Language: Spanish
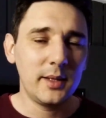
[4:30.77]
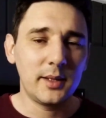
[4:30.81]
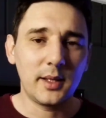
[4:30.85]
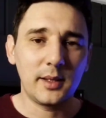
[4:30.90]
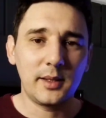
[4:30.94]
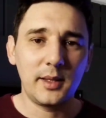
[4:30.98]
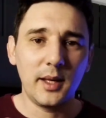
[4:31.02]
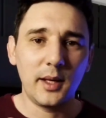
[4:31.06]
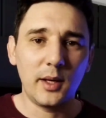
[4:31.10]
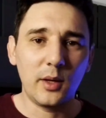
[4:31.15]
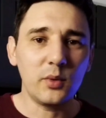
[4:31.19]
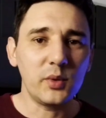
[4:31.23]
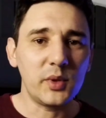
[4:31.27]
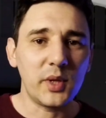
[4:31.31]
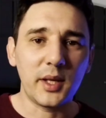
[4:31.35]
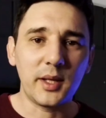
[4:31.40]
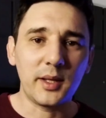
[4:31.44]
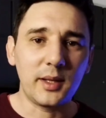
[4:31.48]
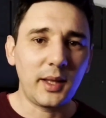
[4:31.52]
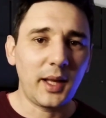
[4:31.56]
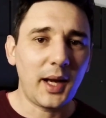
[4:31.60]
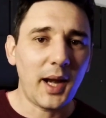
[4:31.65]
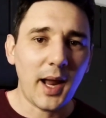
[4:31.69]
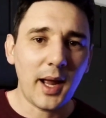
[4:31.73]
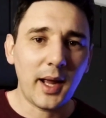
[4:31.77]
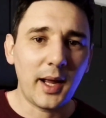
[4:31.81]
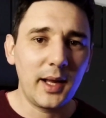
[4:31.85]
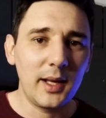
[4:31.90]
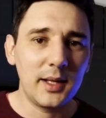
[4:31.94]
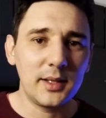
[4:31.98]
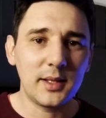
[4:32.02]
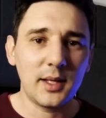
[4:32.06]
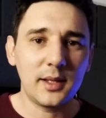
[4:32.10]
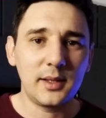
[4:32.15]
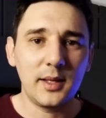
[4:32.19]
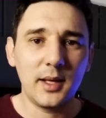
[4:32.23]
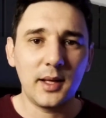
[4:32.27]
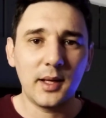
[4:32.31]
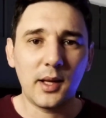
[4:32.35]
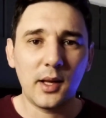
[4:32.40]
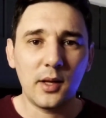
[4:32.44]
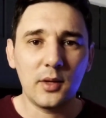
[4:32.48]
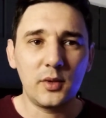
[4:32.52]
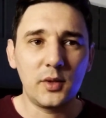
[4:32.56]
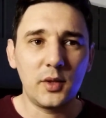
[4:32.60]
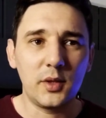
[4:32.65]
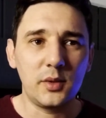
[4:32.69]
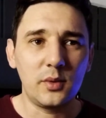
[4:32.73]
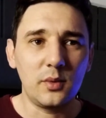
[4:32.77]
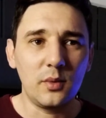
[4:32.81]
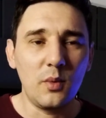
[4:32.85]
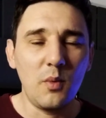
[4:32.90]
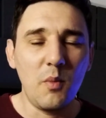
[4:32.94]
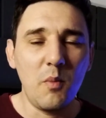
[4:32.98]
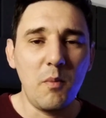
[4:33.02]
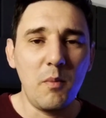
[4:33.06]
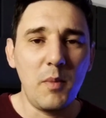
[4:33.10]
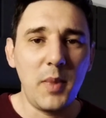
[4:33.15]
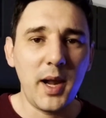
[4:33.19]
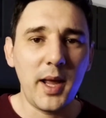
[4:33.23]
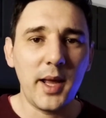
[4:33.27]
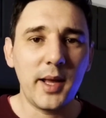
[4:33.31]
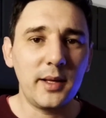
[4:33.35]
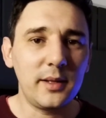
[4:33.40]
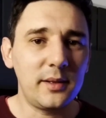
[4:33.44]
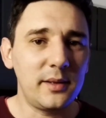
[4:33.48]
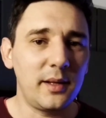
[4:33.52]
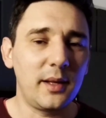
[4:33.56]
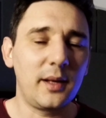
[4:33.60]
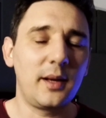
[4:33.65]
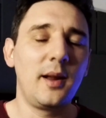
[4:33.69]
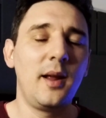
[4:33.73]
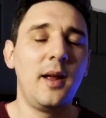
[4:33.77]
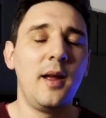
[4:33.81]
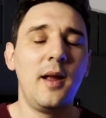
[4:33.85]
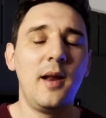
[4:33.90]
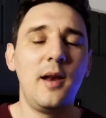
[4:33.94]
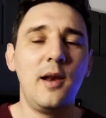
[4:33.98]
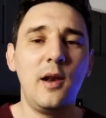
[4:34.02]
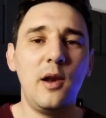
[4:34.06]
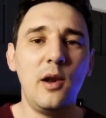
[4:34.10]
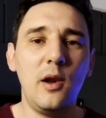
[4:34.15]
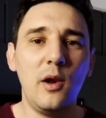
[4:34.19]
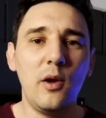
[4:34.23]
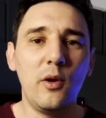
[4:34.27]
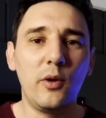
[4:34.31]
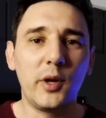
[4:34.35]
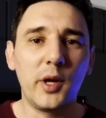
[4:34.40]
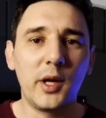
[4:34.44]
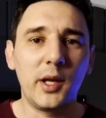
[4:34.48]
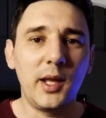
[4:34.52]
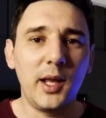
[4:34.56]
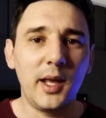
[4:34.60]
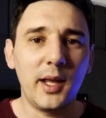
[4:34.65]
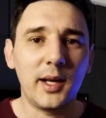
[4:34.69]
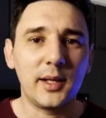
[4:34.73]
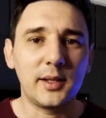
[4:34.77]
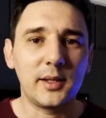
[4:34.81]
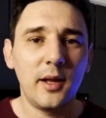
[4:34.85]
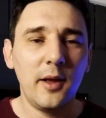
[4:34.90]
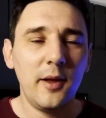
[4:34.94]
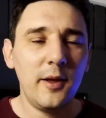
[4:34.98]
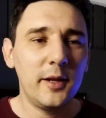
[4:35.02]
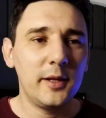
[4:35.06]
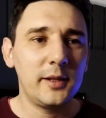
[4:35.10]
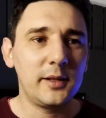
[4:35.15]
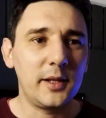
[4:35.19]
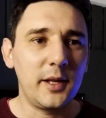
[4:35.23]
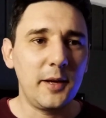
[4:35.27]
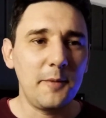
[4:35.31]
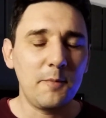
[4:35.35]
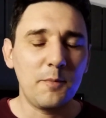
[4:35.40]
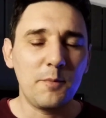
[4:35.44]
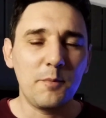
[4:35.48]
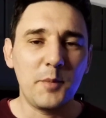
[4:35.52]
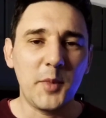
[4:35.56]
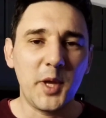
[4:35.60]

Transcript: ya sea que uses traje, ya sea que uses un blazer, lo que quieras, ¿sí?